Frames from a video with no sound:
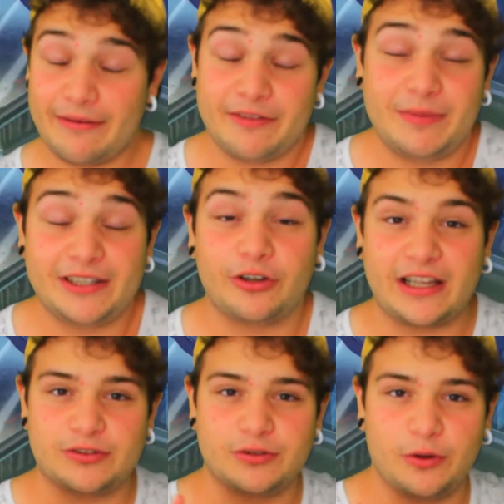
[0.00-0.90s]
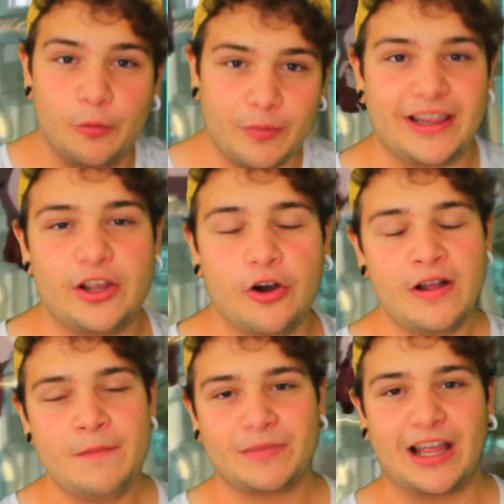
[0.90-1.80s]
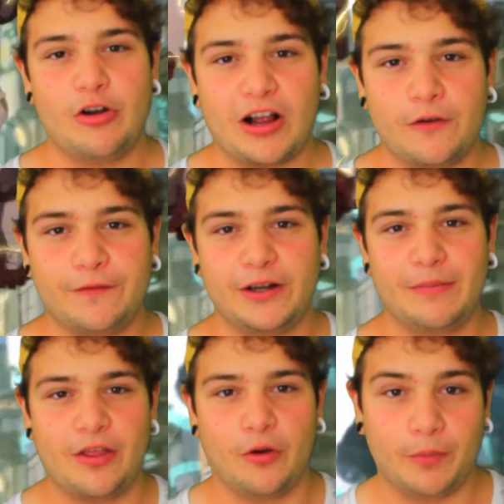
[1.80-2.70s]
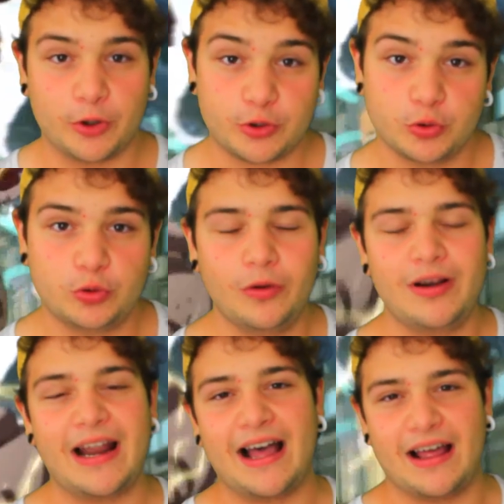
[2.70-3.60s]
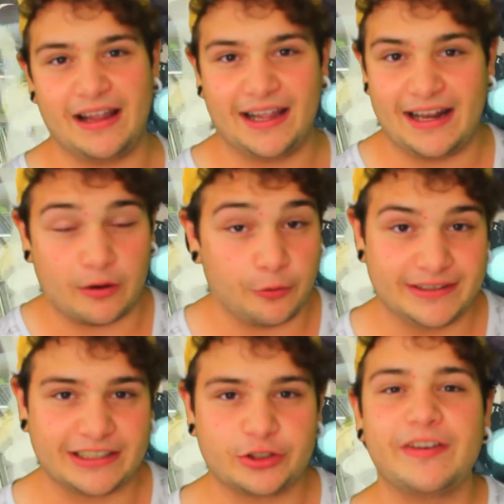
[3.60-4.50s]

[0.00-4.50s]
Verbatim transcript: habéis visto que es un vídeo que lo ha confirmado por YouTube, eh, las cuentas